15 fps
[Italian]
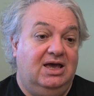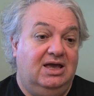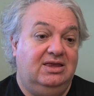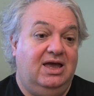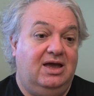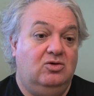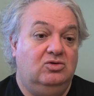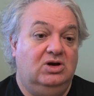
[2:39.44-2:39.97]
ed
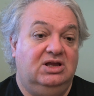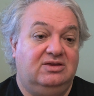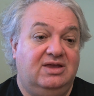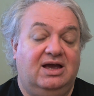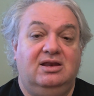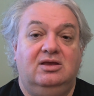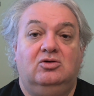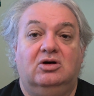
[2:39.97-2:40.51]
è un
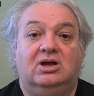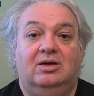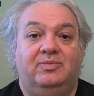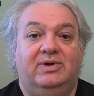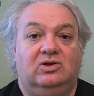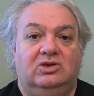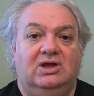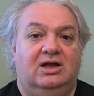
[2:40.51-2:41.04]
tecnico che ha
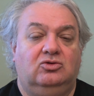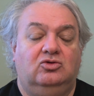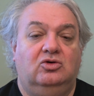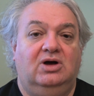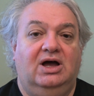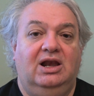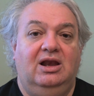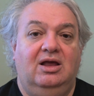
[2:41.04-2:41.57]

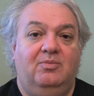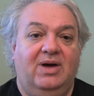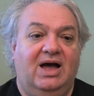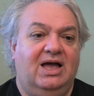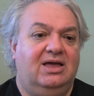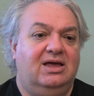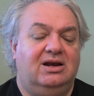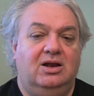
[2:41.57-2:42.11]
portato al
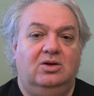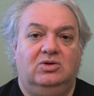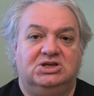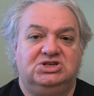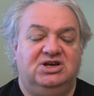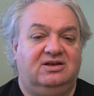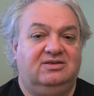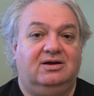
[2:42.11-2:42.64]
Bayern una
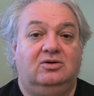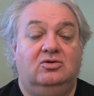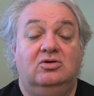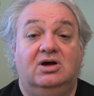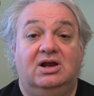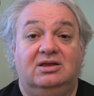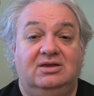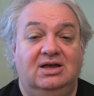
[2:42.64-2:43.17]
certa
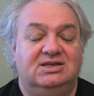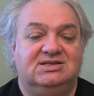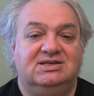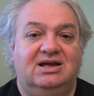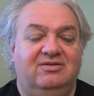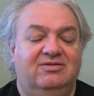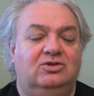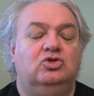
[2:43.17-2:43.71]

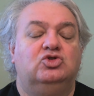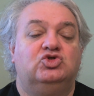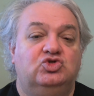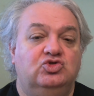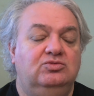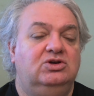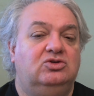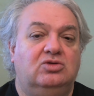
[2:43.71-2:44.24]
concretezza arrivando
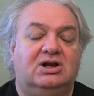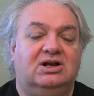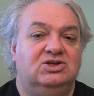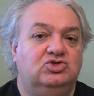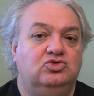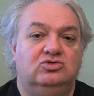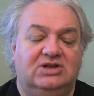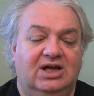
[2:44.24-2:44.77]
subito al
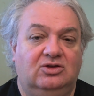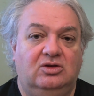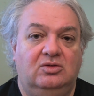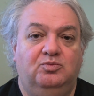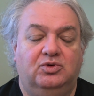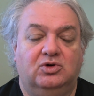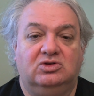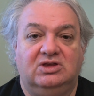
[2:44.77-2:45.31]
risultato
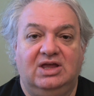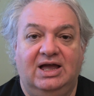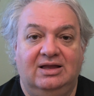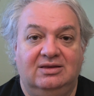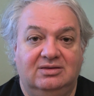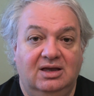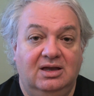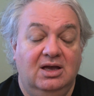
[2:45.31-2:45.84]

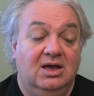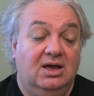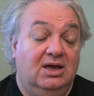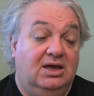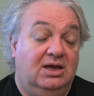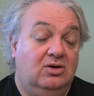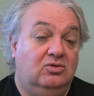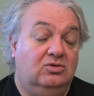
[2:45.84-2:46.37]
importante.
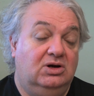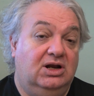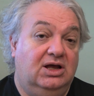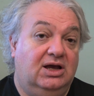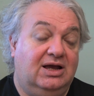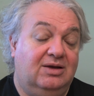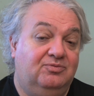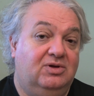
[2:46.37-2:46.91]
In
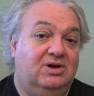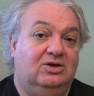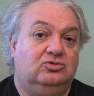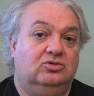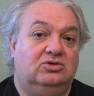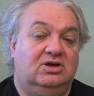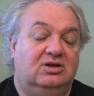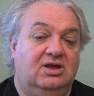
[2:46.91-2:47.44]
un
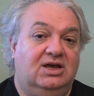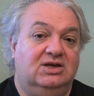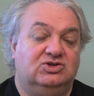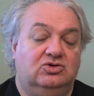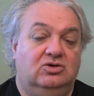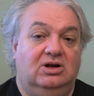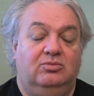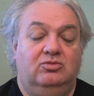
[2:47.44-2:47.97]
campionato
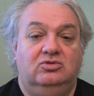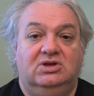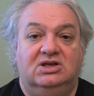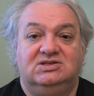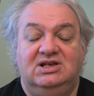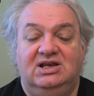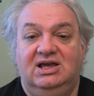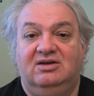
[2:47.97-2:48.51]
tedesco, la
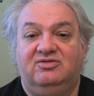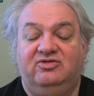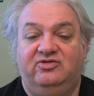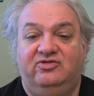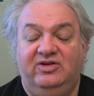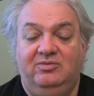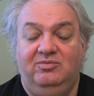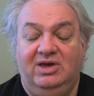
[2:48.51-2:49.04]
Bundesliga
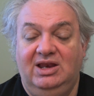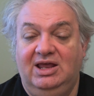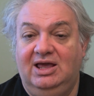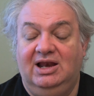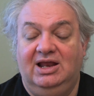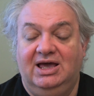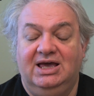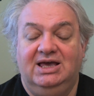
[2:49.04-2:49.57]

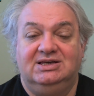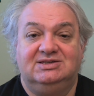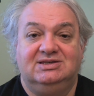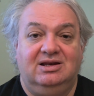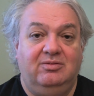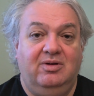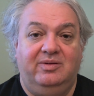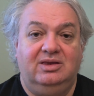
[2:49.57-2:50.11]
femminile,
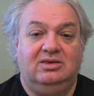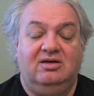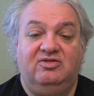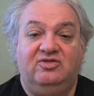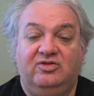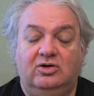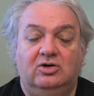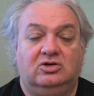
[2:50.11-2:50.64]
estremamente
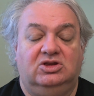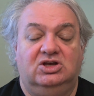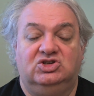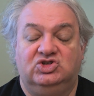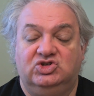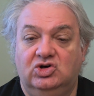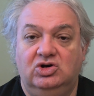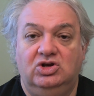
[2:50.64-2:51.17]
forte,
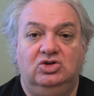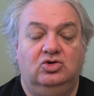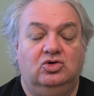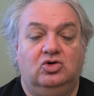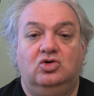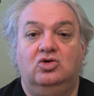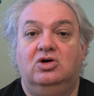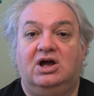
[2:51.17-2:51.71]
solido,
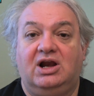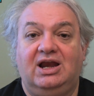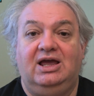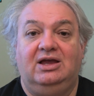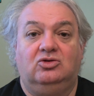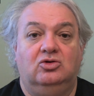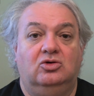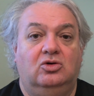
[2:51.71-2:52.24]

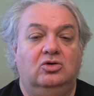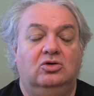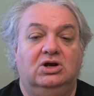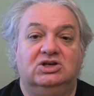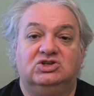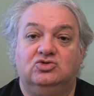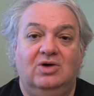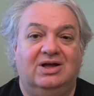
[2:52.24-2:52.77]
concreto, con
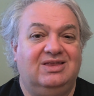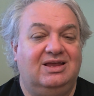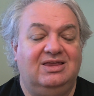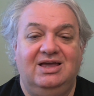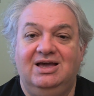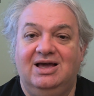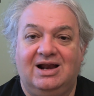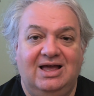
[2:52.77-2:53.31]
squadre
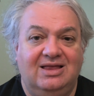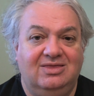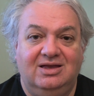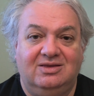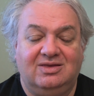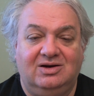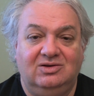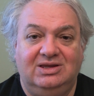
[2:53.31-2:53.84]
di
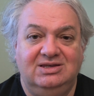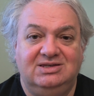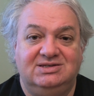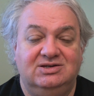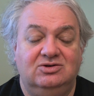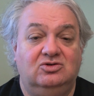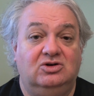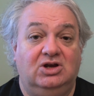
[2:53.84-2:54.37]
grande
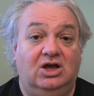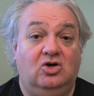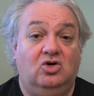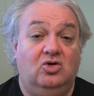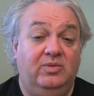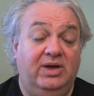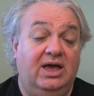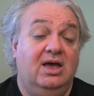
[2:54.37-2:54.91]
tradizione
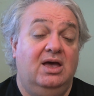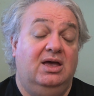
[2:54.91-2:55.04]
come